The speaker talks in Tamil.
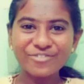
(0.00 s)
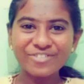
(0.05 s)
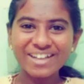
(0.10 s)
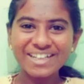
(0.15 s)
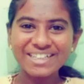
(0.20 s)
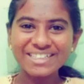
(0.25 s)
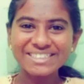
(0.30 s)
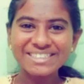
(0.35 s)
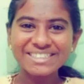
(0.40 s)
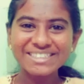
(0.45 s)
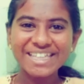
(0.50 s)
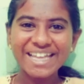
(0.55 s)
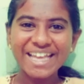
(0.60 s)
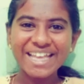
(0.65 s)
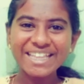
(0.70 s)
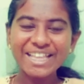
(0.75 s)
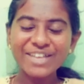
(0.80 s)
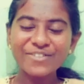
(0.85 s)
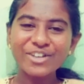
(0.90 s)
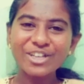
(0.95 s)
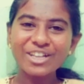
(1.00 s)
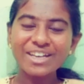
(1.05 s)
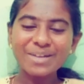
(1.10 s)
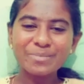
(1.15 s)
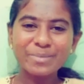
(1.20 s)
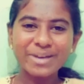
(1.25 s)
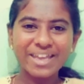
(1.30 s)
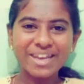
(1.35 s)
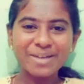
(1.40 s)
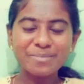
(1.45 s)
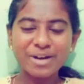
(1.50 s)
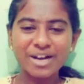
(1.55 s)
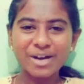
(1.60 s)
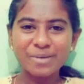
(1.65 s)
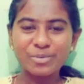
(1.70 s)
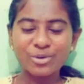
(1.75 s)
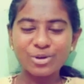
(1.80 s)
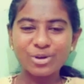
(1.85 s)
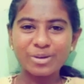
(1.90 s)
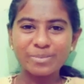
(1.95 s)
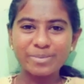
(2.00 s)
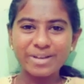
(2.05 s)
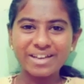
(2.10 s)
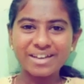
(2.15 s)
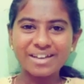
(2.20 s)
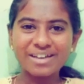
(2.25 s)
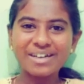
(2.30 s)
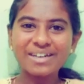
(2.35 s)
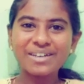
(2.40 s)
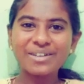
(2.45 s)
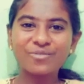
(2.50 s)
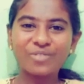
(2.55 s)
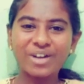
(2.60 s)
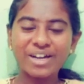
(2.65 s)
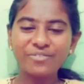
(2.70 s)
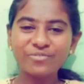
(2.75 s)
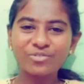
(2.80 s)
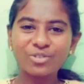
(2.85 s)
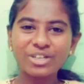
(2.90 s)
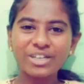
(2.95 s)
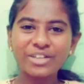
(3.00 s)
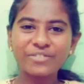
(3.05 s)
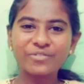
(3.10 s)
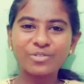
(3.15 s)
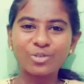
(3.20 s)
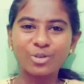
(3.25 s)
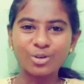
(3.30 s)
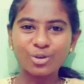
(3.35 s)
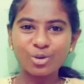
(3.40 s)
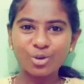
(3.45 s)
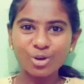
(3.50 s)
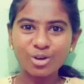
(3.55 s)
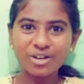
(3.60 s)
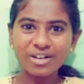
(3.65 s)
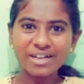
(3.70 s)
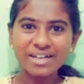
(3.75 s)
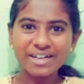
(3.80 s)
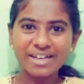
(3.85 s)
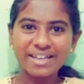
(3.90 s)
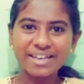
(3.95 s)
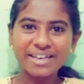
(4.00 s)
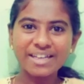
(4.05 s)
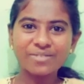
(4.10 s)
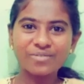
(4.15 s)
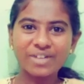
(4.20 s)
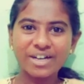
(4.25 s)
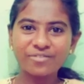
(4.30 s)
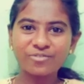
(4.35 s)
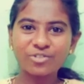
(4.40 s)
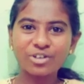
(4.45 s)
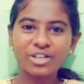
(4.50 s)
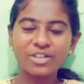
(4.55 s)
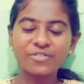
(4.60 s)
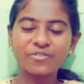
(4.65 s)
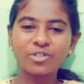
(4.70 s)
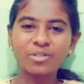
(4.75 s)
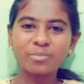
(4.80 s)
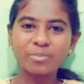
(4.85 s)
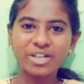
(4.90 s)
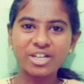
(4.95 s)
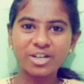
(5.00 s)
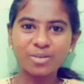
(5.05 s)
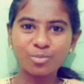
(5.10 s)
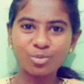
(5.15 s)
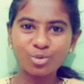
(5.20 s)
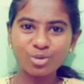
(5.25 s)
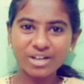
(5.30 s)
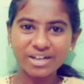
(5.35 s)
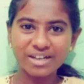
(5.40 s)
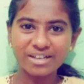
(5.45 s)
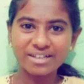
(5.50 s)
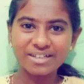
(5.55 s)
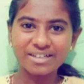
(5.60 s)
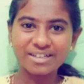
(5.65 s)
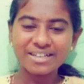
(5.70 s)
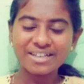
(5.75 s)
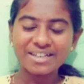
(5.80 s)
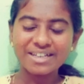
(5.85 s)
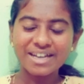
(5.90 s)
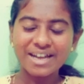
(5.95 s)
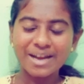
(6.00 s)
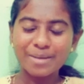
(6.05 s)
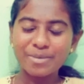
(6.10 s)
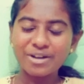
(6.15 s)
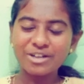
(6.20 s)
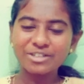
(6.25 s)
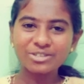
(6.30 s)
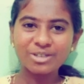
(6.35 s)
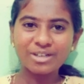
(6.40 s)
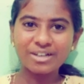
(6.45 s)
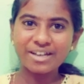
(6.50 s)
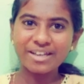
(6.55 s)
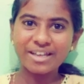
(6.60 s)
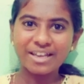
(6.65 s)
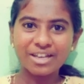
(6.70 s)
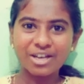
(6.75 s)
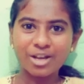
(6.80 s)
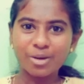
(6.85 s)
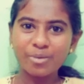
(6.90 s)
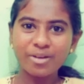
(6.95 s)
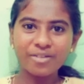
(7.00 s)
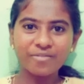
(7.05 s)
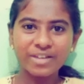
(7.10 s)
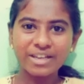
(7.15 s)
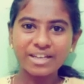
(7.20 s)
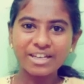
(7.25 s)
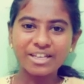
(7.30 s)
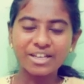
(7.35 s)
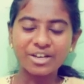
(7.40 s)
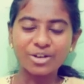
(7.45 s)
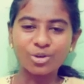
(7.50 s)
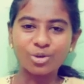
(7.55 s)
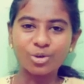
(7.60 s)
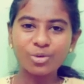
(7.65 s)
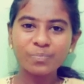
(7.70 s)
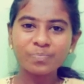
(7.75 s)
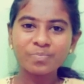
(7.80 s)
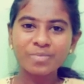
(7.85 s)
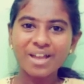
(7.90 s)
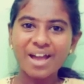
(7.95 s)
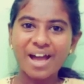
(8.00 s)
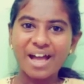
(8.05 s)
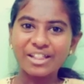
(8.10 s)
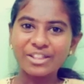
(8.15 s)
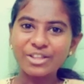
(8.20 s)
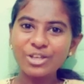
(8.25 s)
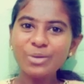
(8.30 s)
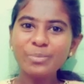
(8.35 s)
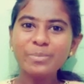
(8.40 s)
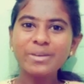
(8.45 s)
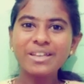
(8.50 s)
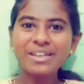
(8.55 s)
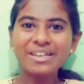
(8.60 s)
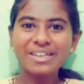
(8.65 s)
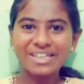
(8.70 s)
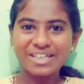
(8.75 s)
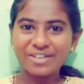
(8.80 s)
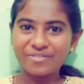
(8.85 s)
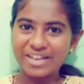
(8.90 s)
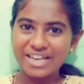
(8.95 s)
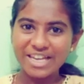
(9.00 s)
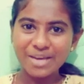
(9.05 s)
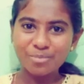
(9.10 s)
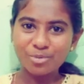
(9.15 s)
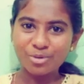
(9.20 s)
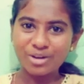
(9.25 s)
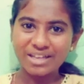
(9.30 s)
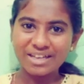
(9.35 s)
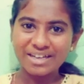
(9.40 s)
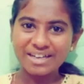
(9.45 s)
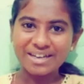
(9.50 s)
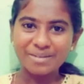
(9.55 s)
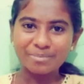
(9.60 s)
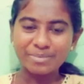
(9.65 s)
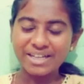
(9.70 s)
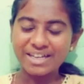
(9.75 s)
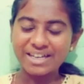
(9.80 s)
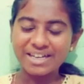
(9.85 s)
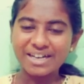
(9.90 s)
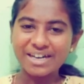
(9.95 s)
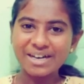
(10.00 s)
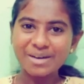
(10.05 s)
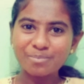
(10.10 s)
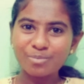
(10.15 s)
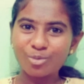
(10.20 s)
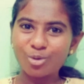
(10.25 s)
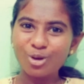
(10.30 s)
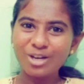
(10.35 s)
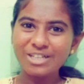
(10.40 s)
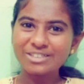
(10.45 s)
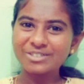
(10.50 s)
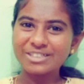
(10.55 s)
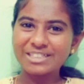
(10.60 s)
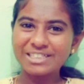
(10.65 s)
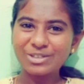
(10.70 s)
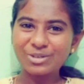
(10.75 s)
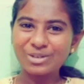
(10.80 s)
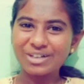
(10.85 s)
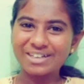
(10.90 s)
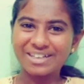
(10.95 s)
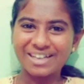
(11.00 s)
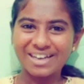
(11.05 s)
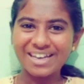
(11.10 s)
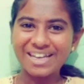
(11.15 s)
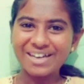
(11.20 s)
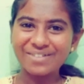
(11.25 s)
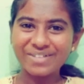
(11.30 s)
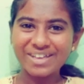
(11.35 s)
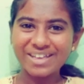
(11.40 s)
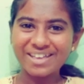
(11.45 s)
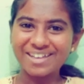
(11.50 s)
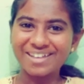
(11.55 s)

ஃப்ரெண்ட்ஸ் இந்த வீடியோவில் நம்ம என்ன பார்க்க போகிறோம் அப்படின்னா ஒன் ஃபார்ட்டி ஃபோர் கொரோனானால் ஒன் ஃபார்ட்டி ஃபோர் மற்றும் ஊரடங்கு அப்படின்னு சொல்லிட்டு எல்லாருமே வீட்டில் இருக்கோம் அதையும் மீறி நீங்கள் வெளியே போனீங்க அப்படின்னா போலீஸ் வந்துட்டு உங்களை நல்லாவே